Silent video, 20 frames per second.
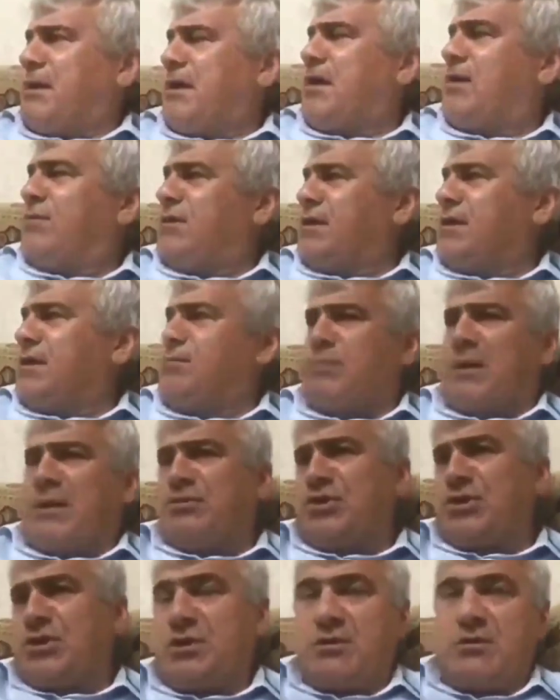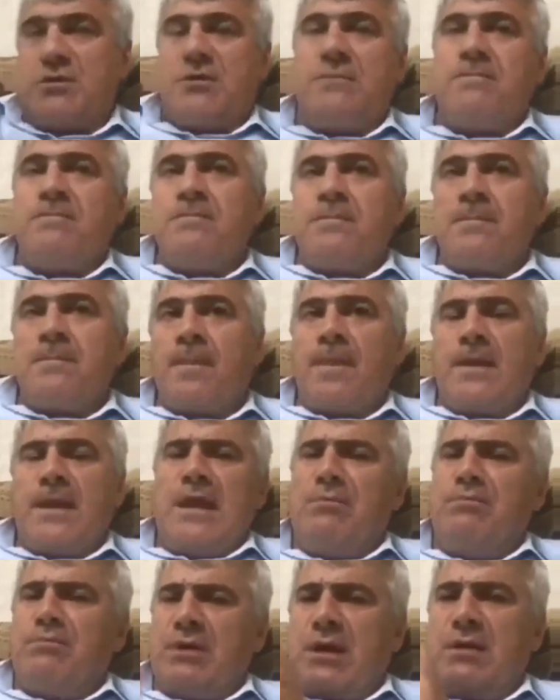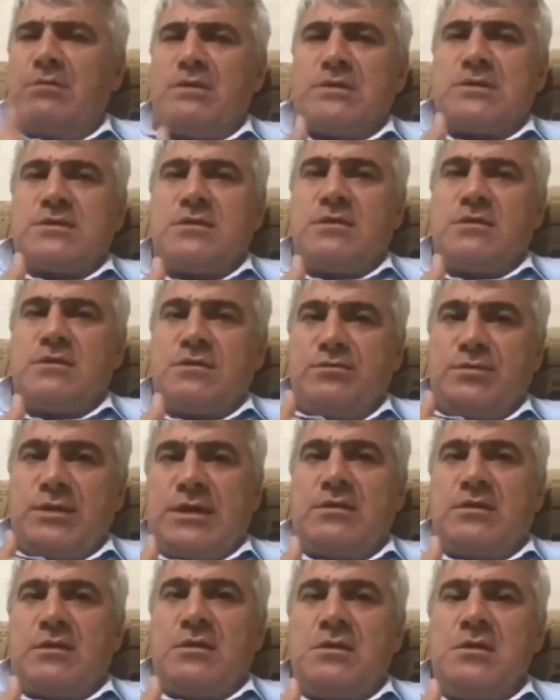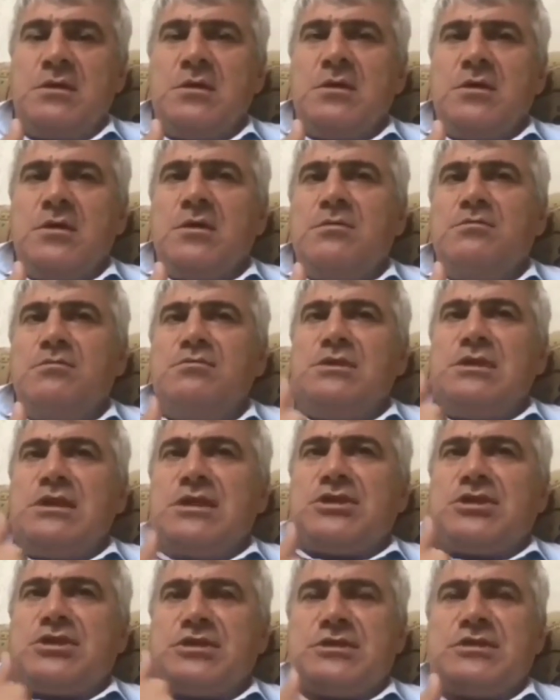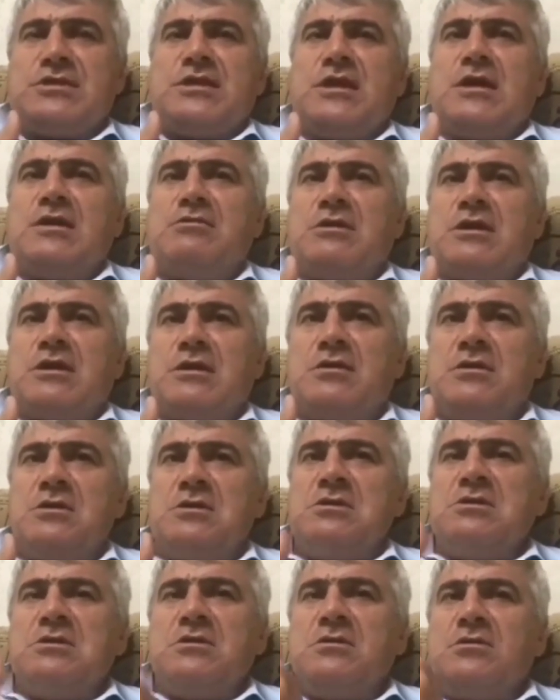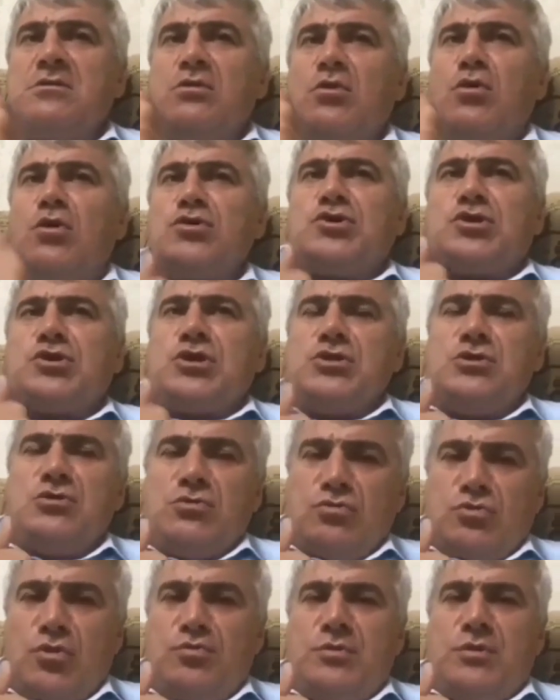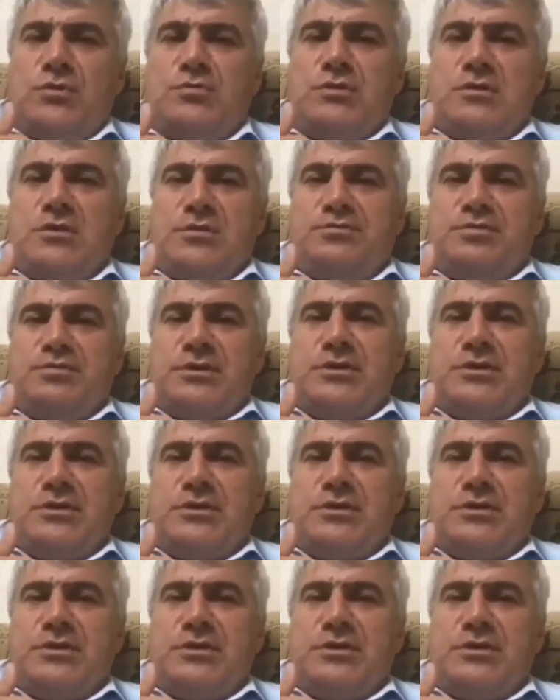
поговорить, помещение. Я им прямо сказал, ребята, мне, честно говоря, очень неудобно было